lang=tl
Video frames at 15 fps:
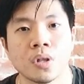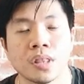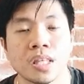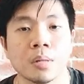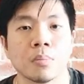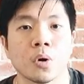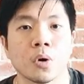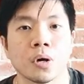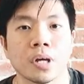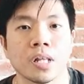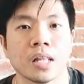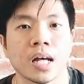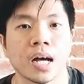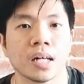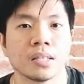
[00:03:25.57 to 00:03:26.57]
neem
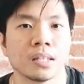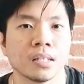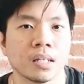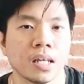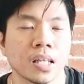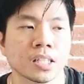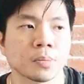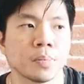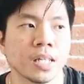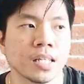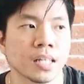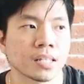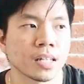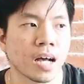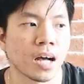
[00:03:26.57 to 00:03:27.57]
oil. At
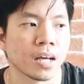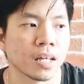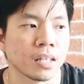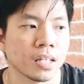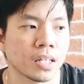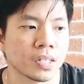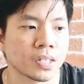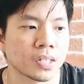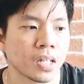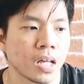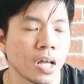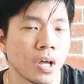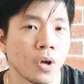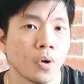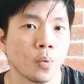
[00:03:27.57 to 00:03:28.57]
in-explain niya sa akin is
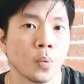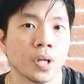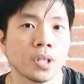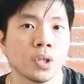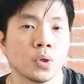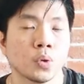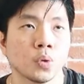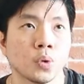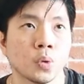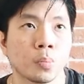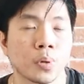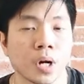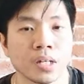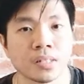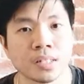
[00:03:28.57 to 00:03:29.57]
when you
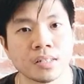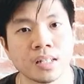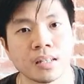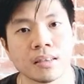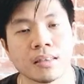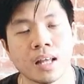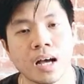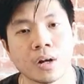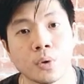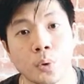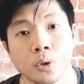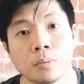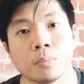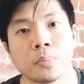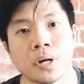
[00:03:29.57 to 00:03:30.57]
process it na
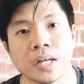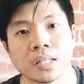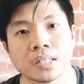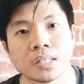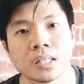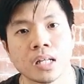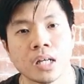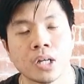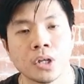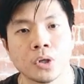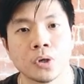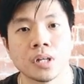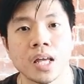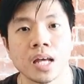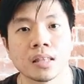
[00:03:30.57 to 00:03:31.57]
cold pressed,
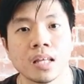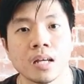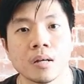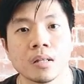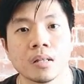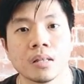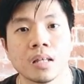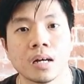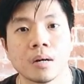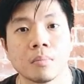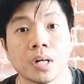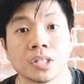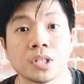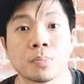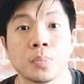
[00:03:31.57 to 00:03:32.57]
you're getting the
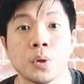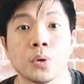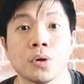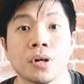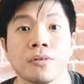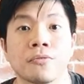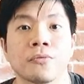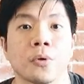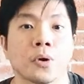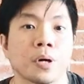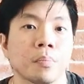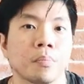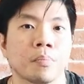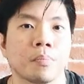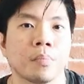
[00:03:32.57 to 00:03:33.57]
much purer
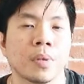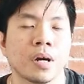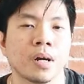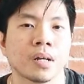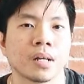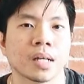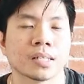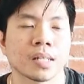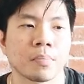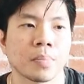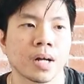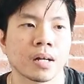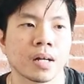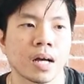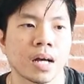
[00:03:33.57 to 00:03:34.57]
form. Kasi
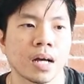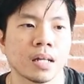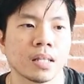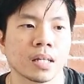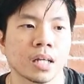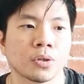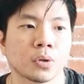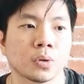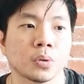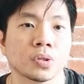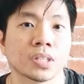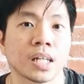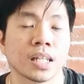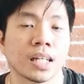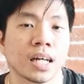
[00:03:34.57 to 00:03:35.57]
pagka
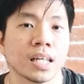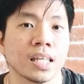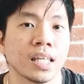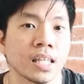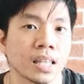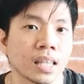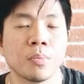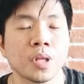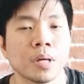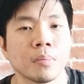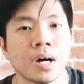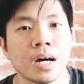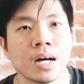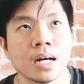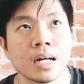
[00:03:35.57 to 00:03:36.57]
nag-introduce ka na ng heat, di mo na
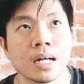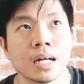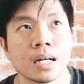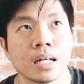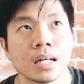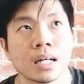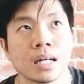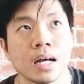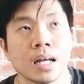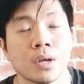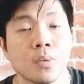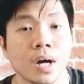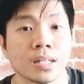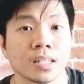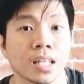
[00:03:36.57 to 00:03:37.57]

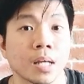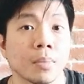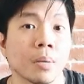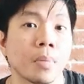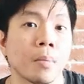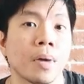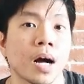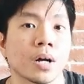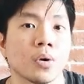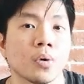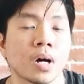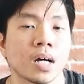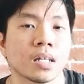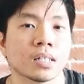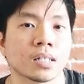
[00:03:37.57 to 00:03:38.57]
maiwasan na may mabago
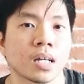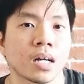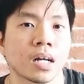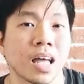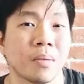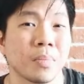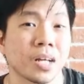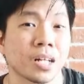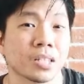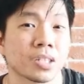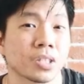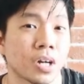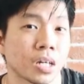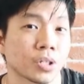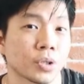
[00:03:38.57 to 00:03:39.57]
ka sa chemical
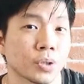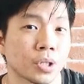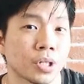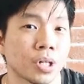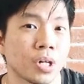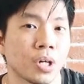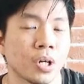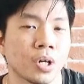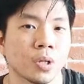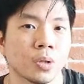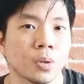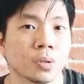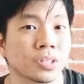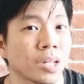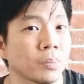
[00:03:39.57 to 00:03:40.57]
structure
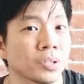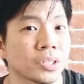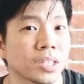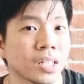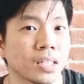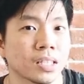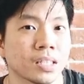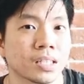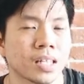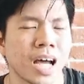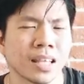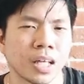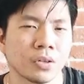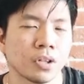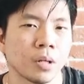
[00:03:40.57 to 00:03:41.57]
ng substance.
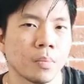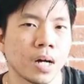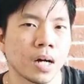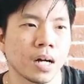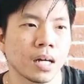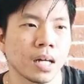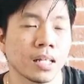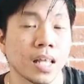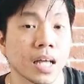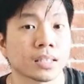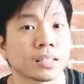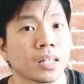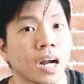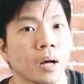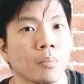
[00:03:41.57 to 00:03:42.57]
Kahit ano namang
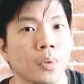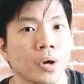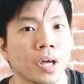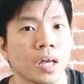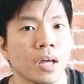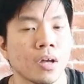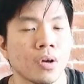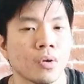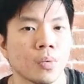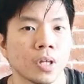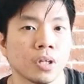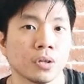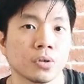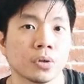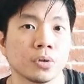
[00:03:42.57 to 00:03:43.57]
in-extract mo eh
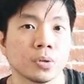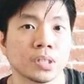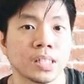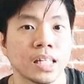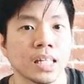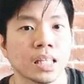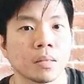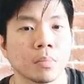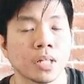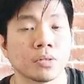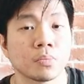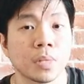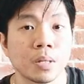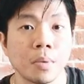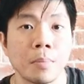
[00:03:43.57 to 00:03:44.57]
when you introduce heat,
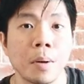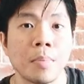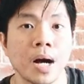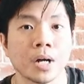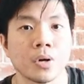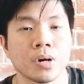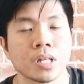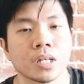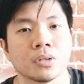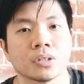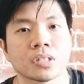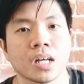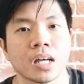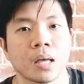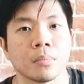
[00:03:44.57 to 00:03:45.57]
medyo may mababago ka na
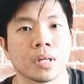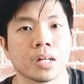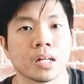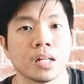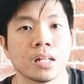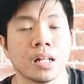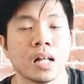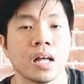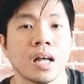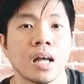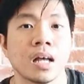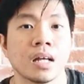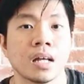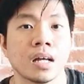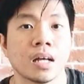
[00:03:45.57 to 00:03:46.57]
dun sa chemical
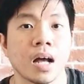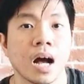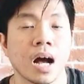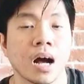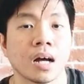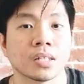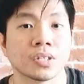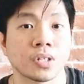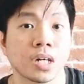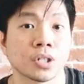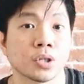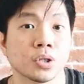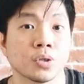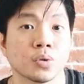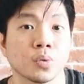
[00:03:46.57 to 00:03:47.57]
uh,
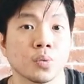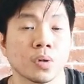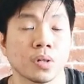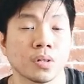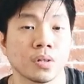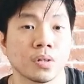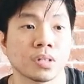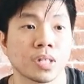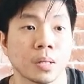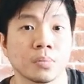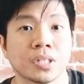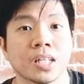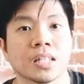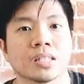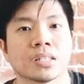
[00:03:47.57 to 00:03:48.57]
structure nung
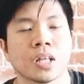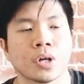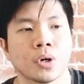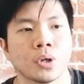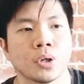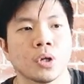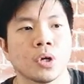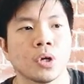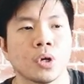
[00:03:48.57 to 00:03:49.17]
substance na yon.